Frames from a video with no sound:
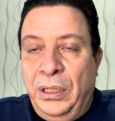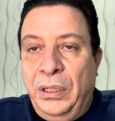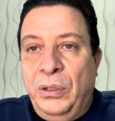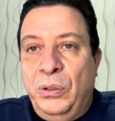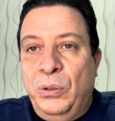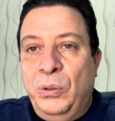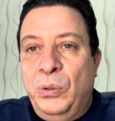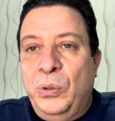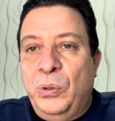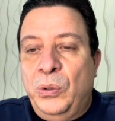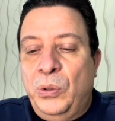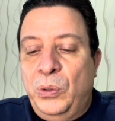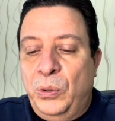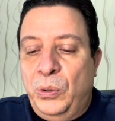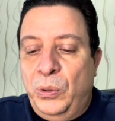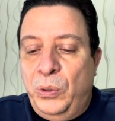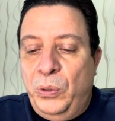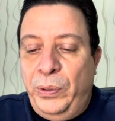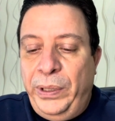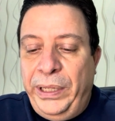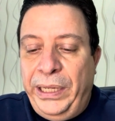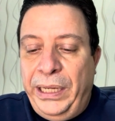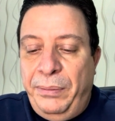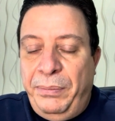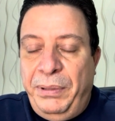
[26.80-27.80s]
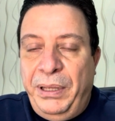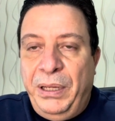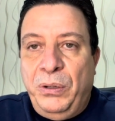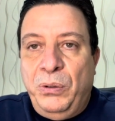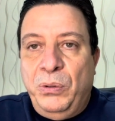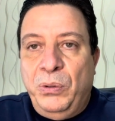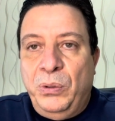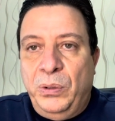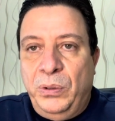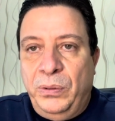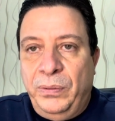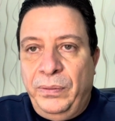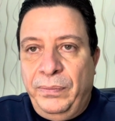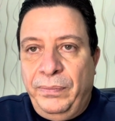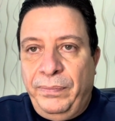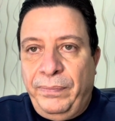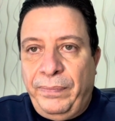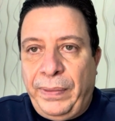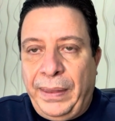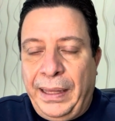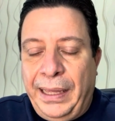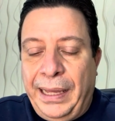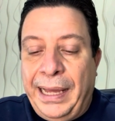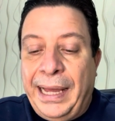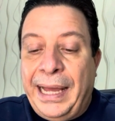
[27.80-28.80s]
o, o inimigo
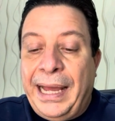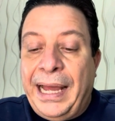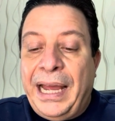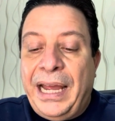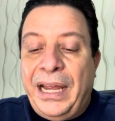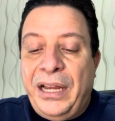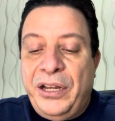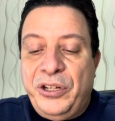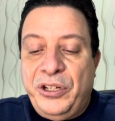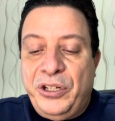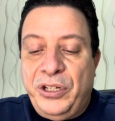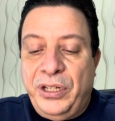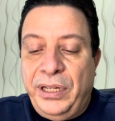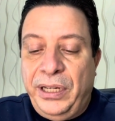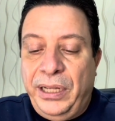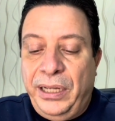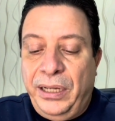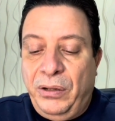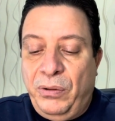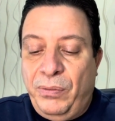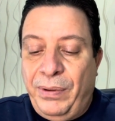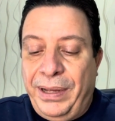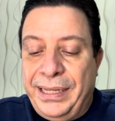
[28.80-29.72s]
age, né?